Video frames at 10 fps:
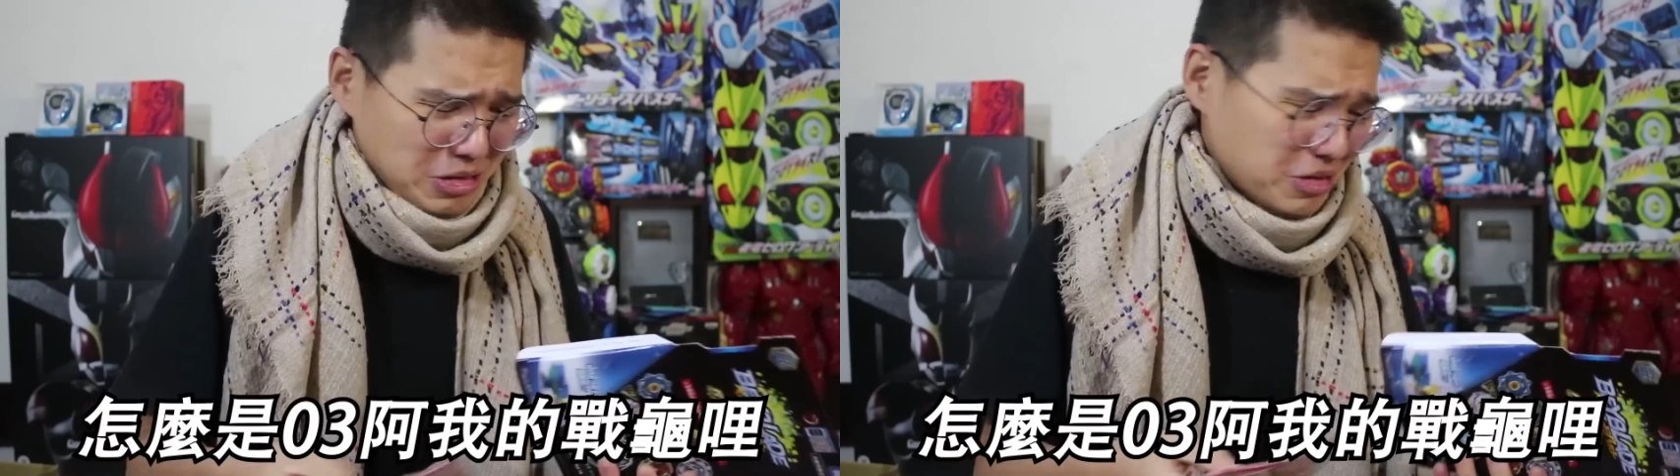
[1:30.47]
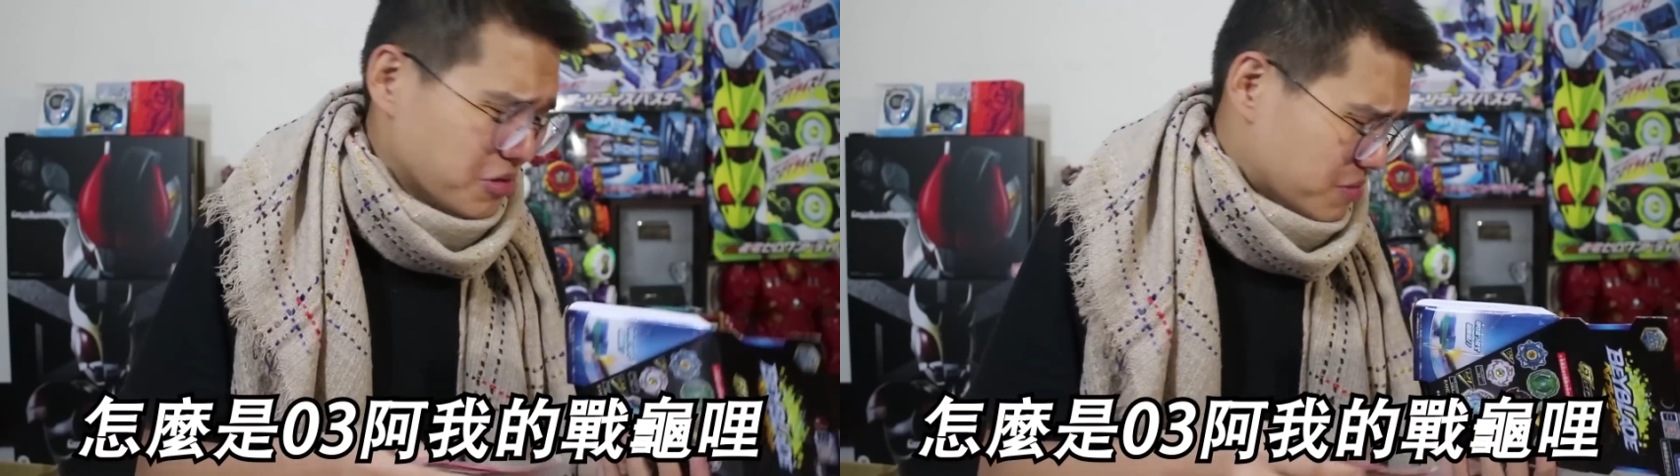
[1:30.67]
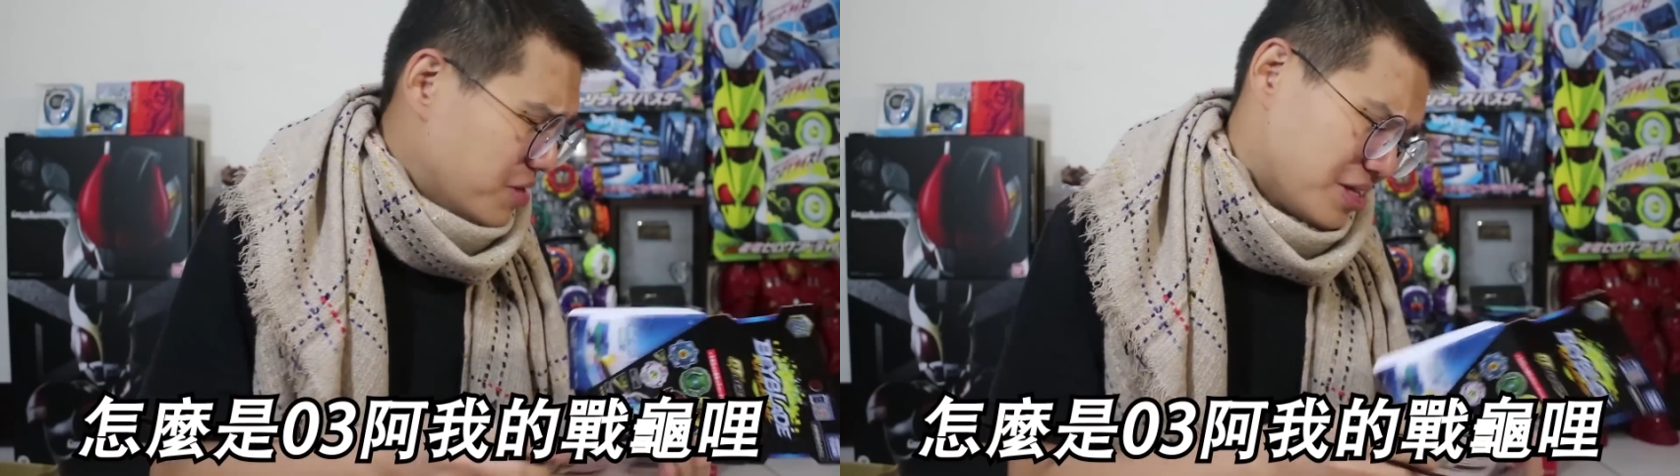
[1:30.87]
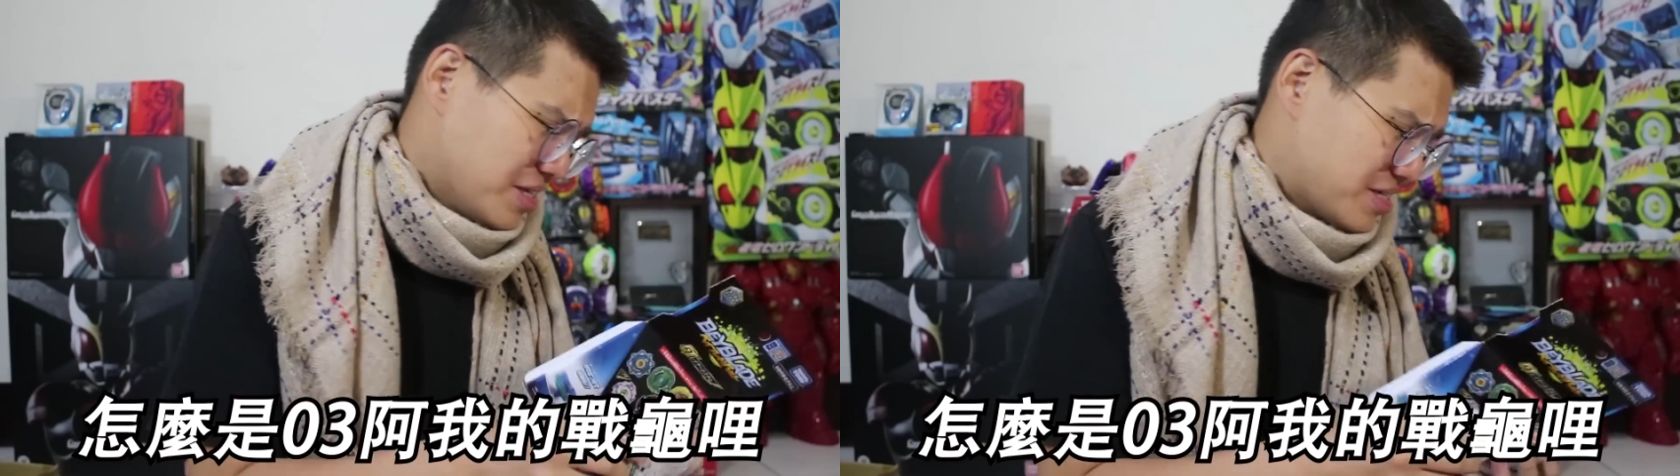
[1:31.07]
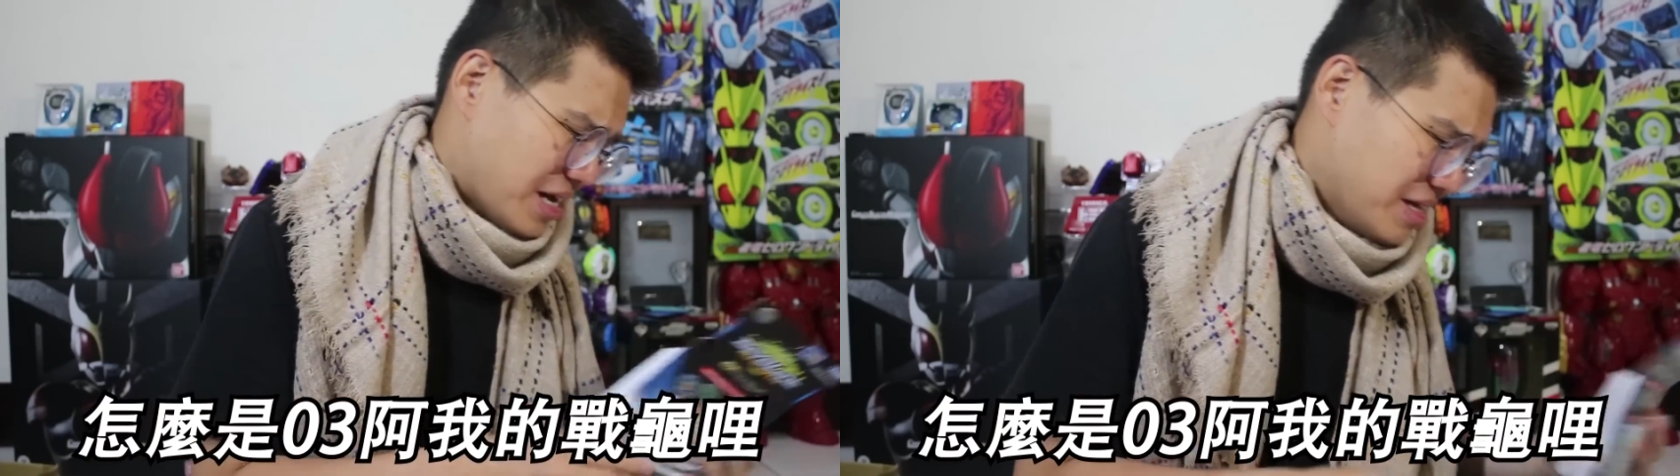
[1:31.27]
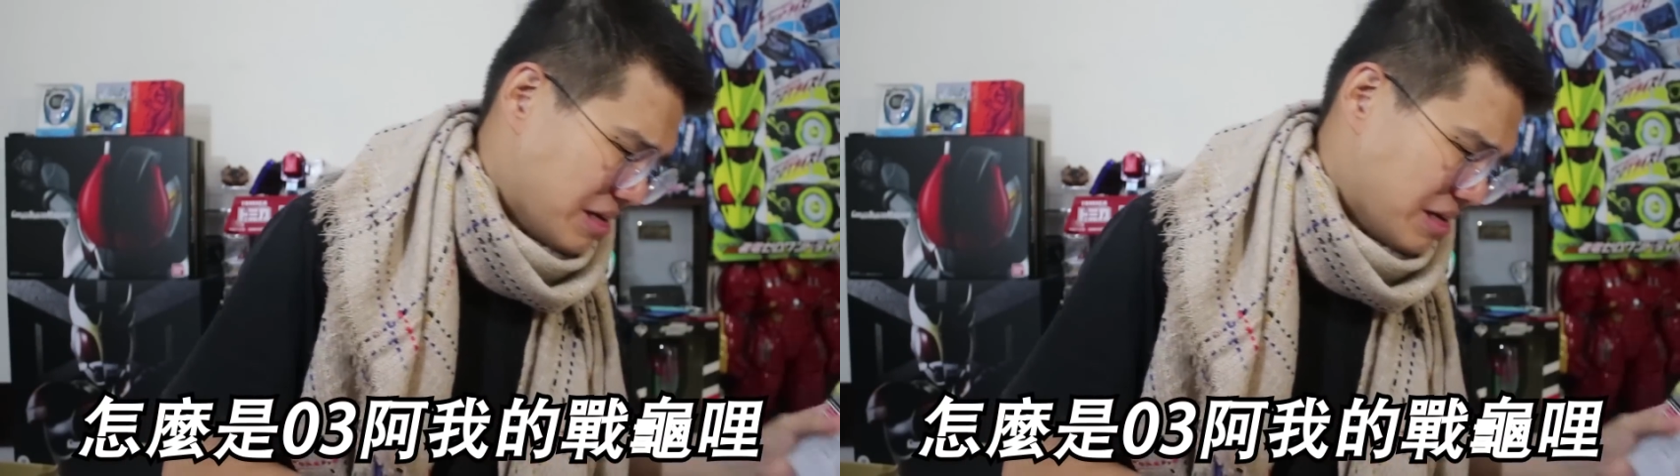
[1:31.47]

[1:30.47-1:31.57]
可是什么是零三